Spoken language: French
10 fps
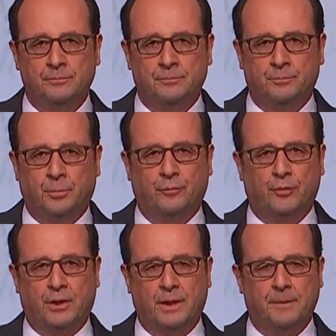
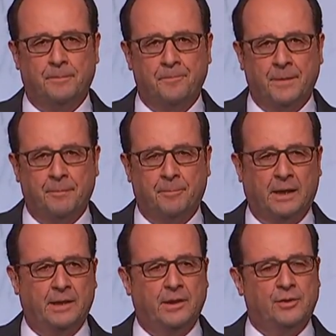provoquées par
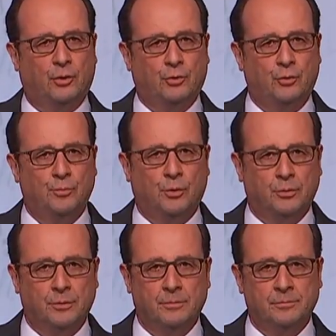les désordres du
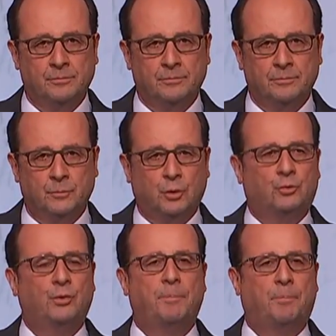monde dans tous
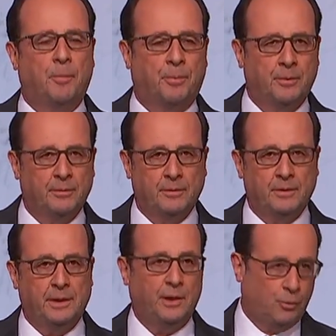les peuples,
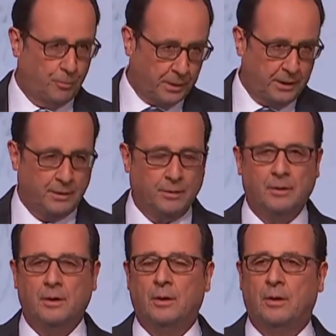y compris
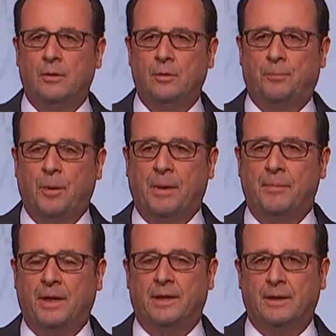le peuple
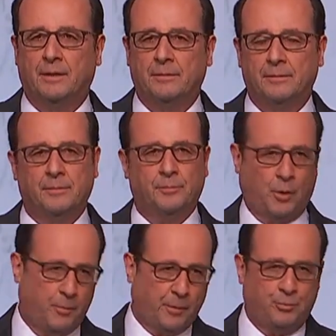américain,
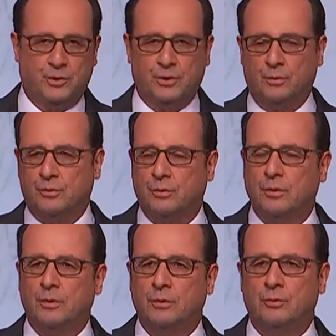première puissance
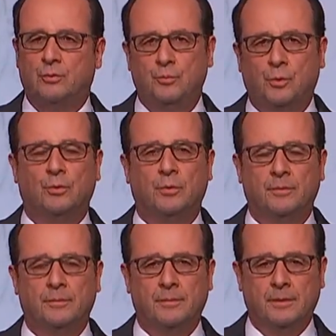du monde.
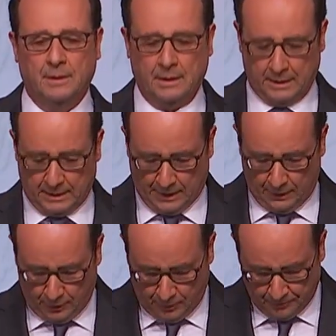
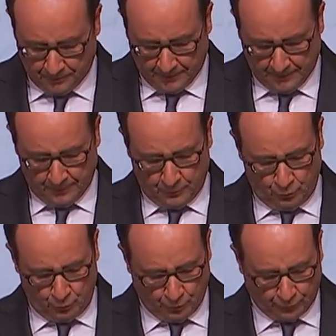Alors,
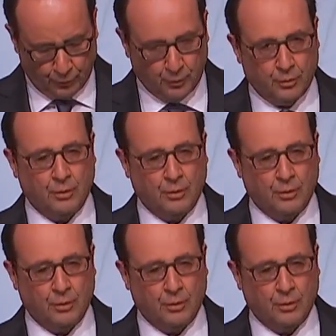nous devons